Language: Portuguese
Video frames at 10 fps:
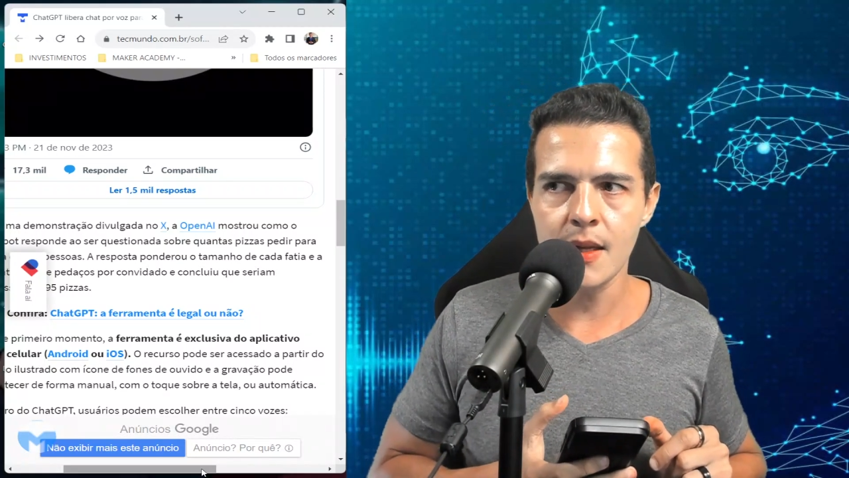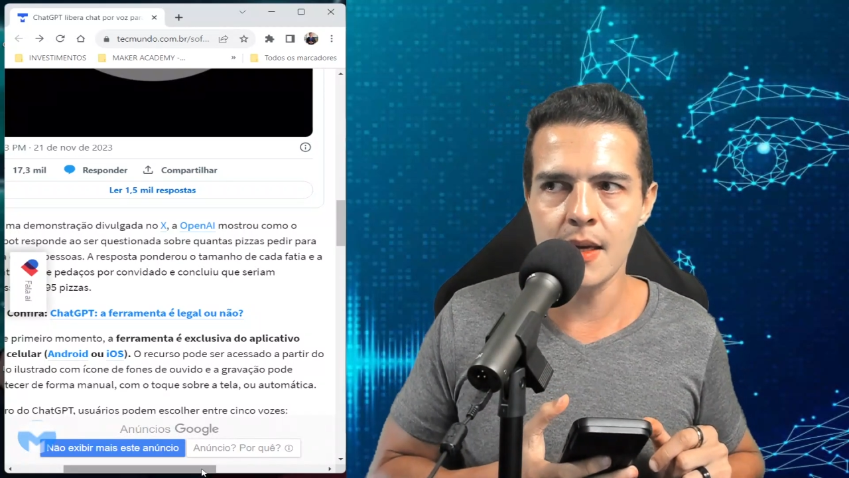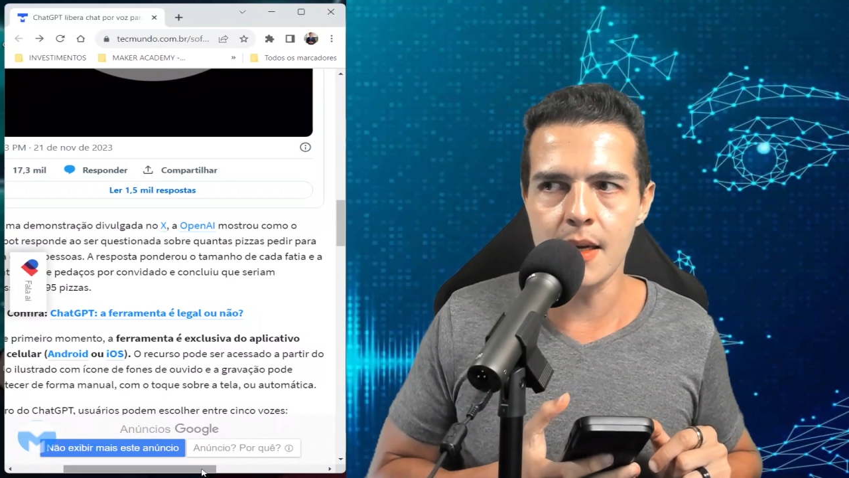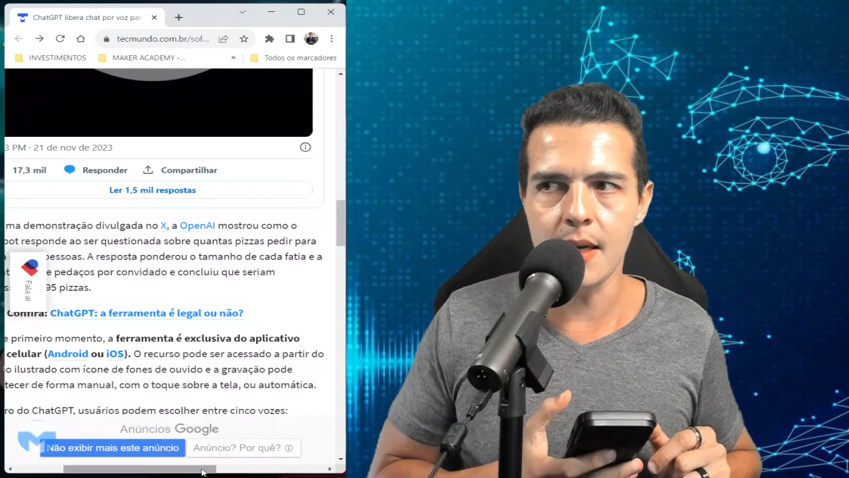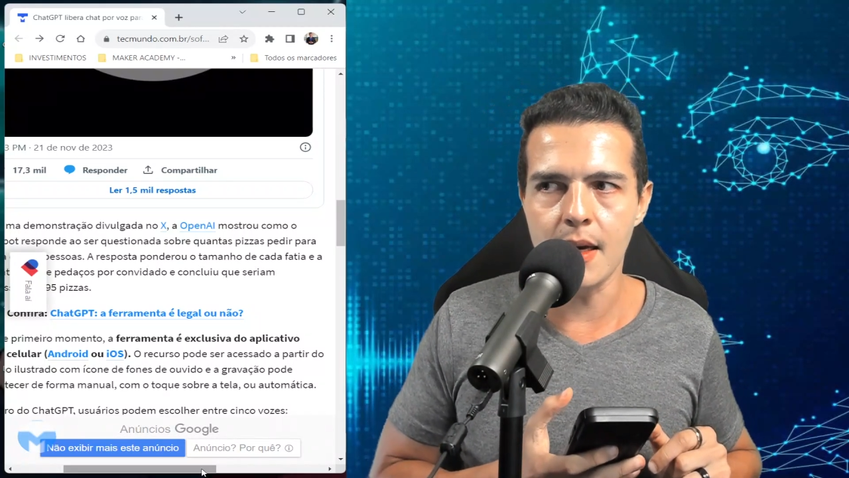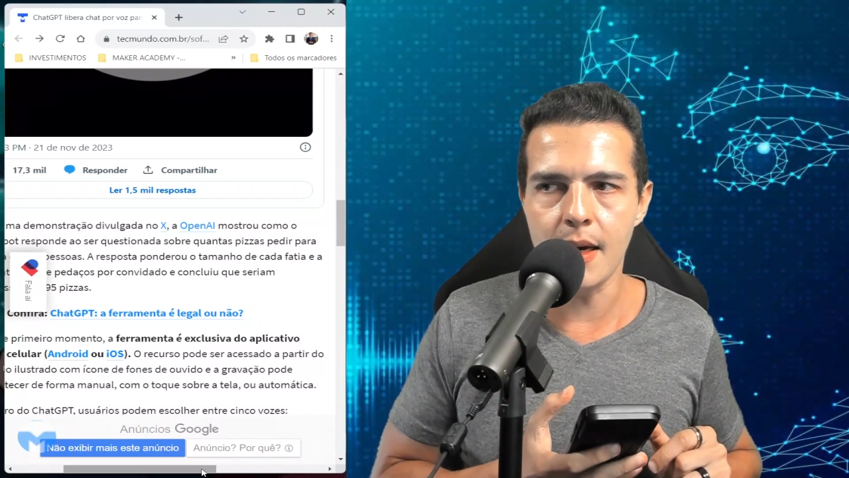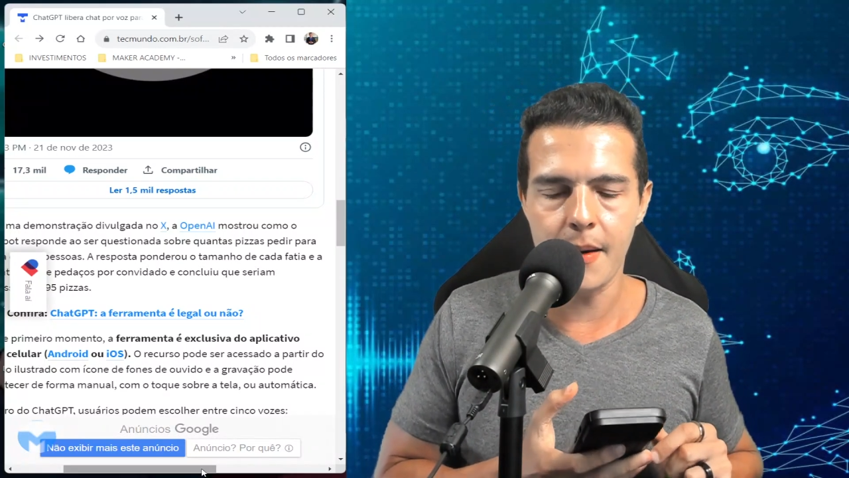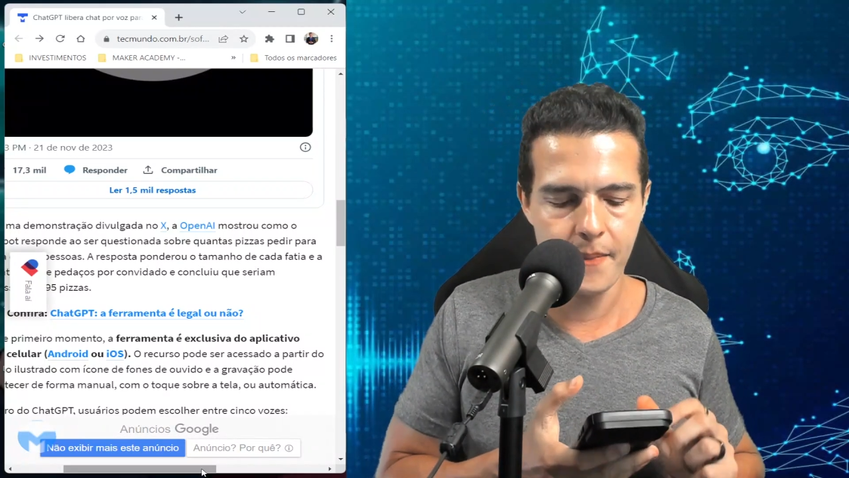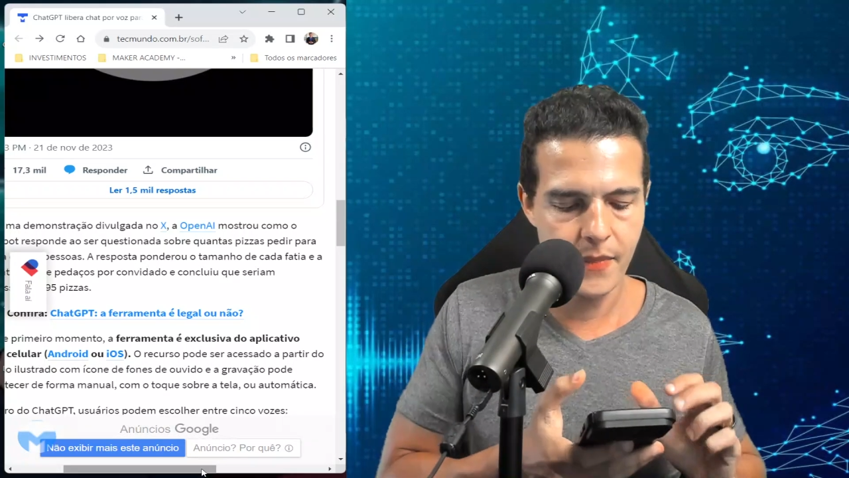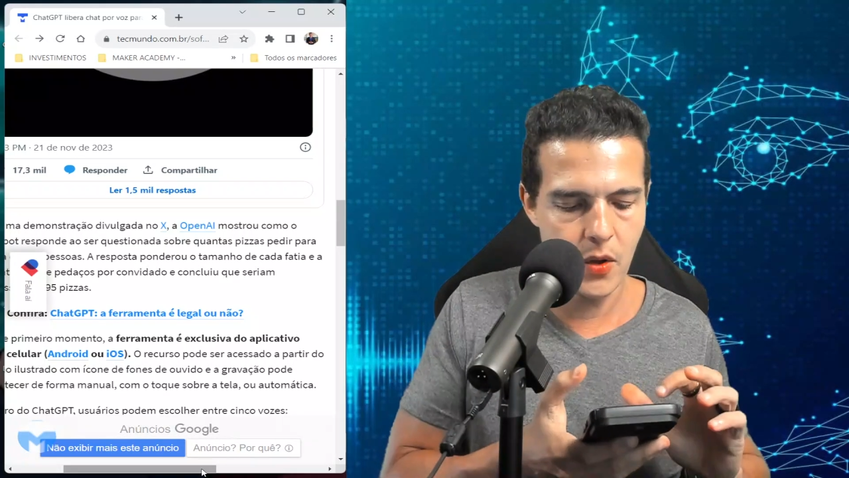
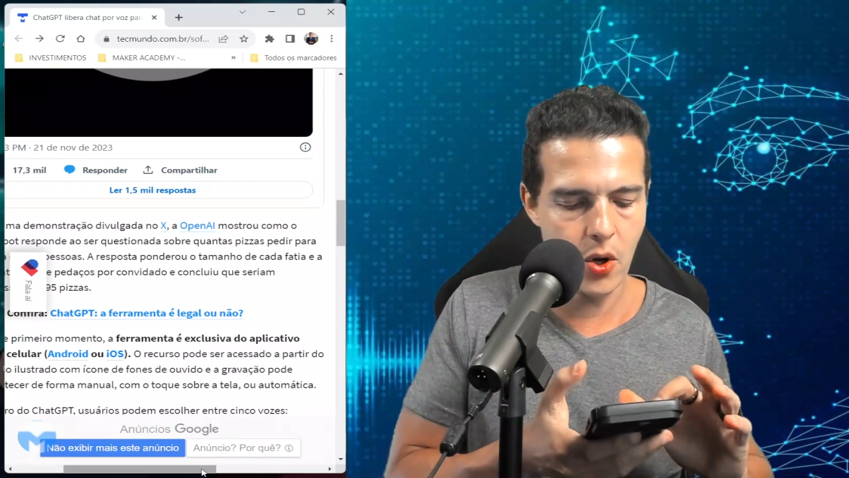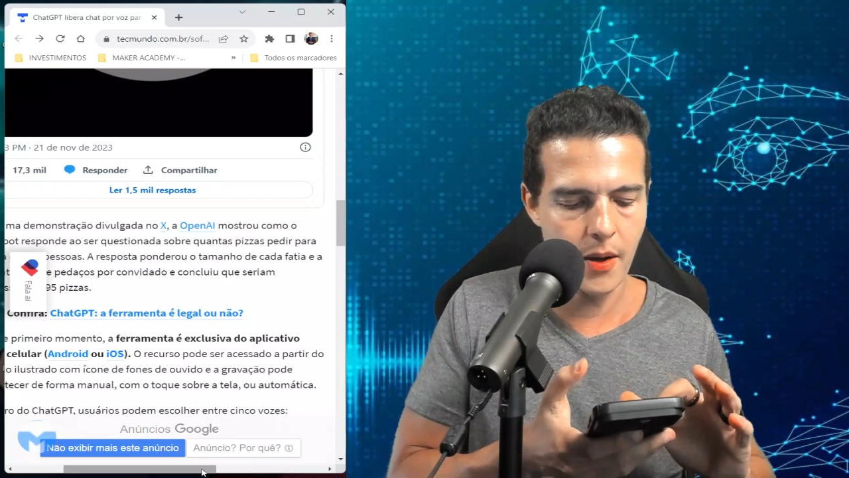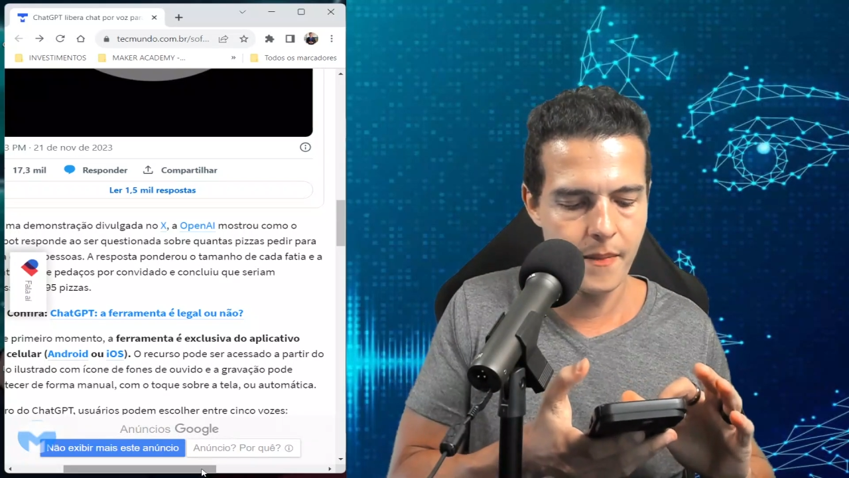É, ó.